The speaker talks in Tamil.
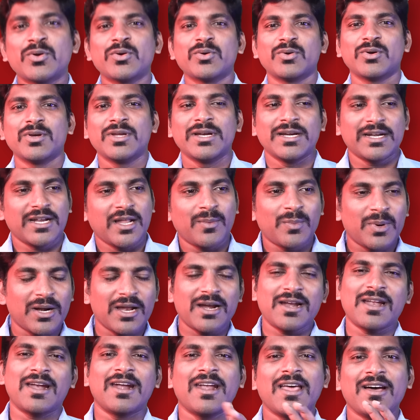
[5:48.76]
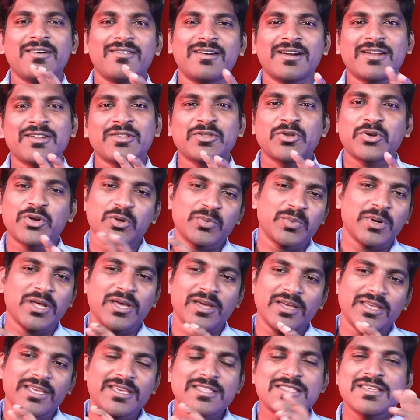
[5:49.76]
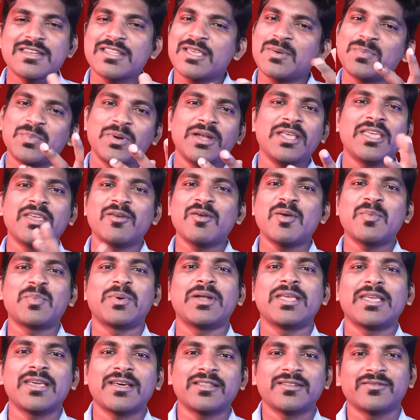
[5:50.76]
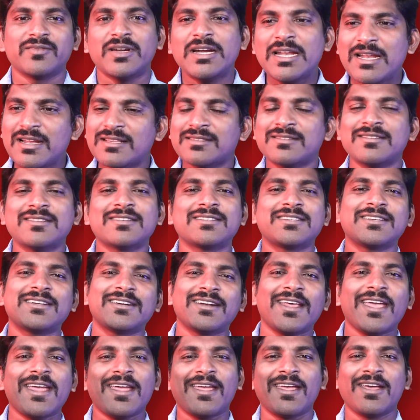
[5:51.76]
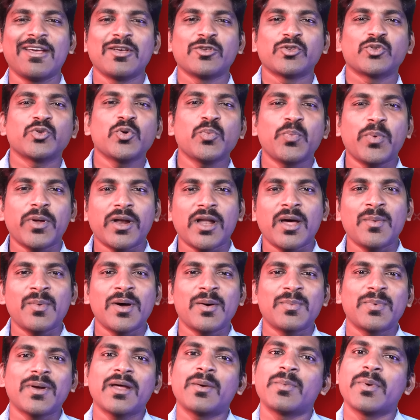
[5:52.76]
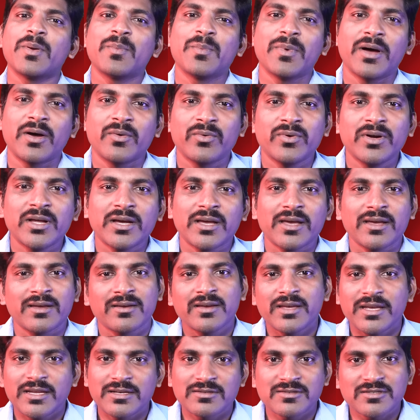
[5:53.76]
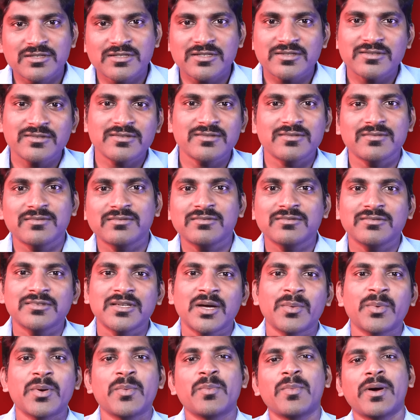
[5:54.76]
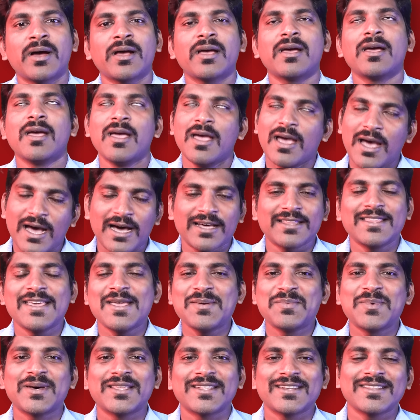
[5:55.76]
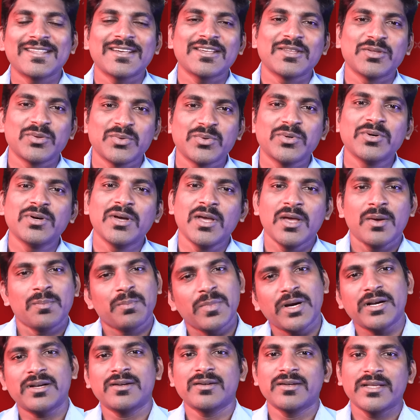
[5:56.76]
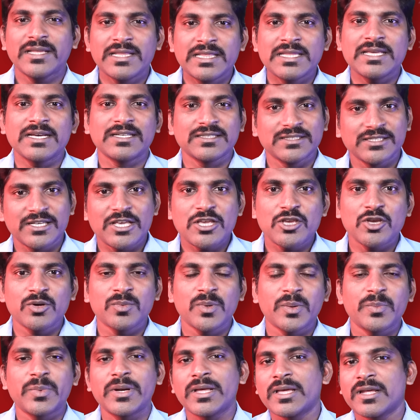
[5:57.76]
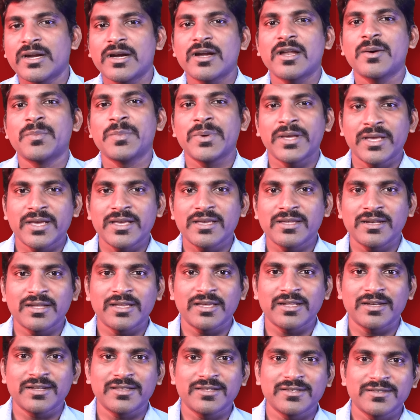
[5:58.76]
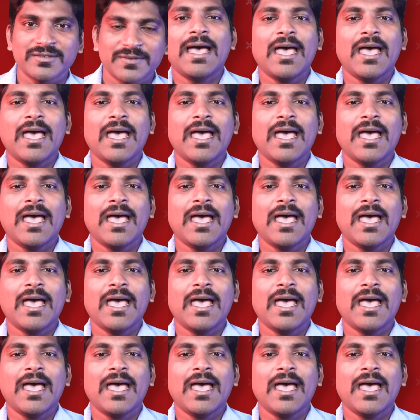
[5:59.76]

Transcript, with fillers: இருக்கும் நம்மளாம் நல்லா வளர்ந்துட்டோம்னா எதிர்க்கு பிடிக்கவே பிடிக்காது வெளியில் சிரிச்சுக்கிட்டே சூப்பராக மாப்பிள அப்படிம்பா உள்ளக்க ஏய் நீளும் அப்படிம்பாங்க அதே மாதிரி தான் இதுவும் பட் இந்தியா ஜெயிக்கும் அப்படிங்கிற நம்பிக்கை இருக்கிறது